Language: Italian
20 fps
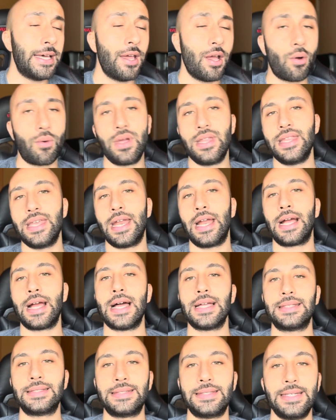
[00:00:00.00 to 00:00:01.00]
Quindi
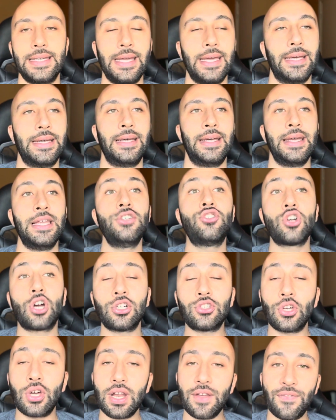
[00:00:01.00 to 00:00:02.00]
ragazzi, eh, il
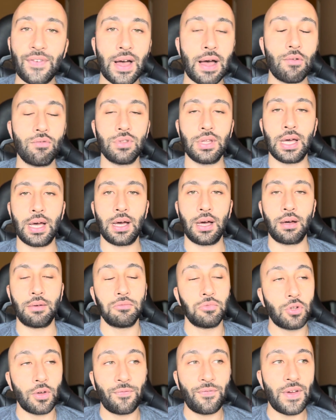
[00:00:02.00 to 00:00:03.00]
giocatore fa una,
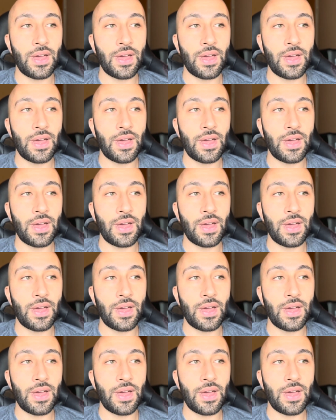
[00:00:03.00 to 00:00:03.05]
una,